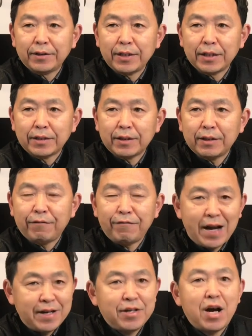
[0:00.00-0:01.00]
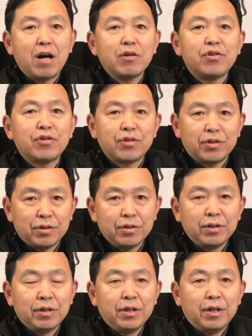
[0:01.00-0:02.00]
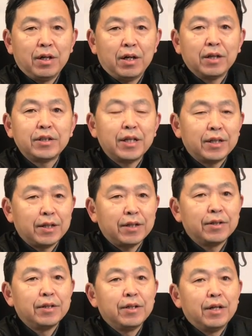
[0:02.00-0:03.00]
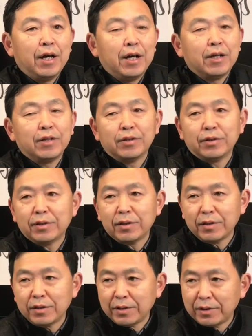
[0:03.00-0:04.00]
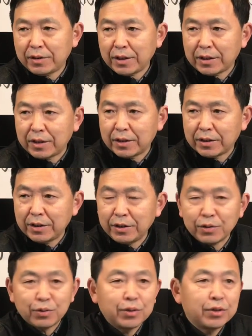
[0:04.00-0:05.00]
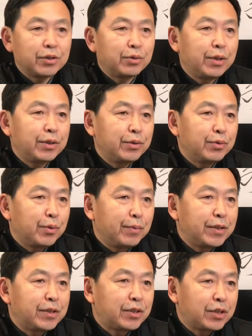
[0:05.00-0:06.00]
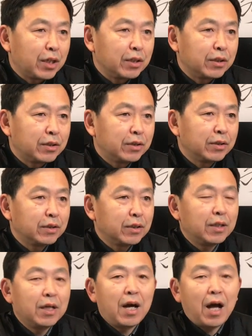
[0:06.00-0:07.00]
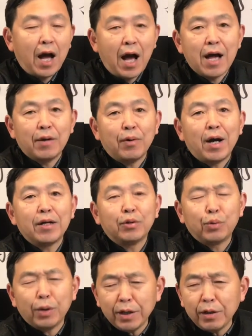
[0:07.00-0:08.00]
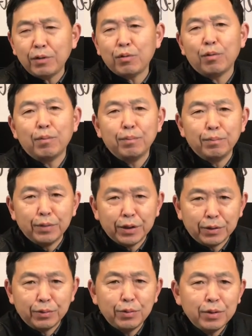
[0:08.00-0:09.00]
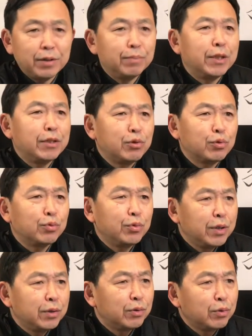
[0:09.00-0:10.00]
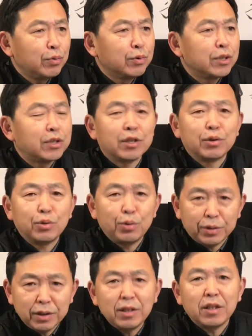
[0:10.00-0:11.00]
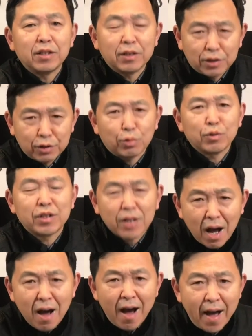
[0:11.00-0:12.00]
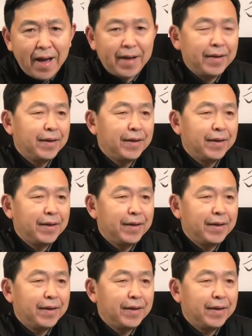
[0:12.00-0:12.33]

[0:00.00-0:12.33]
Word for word: 这个反常识，而且呢啊这个可以说是对于我们整个的海外推动民运民主运动的这个群体的这种伤害，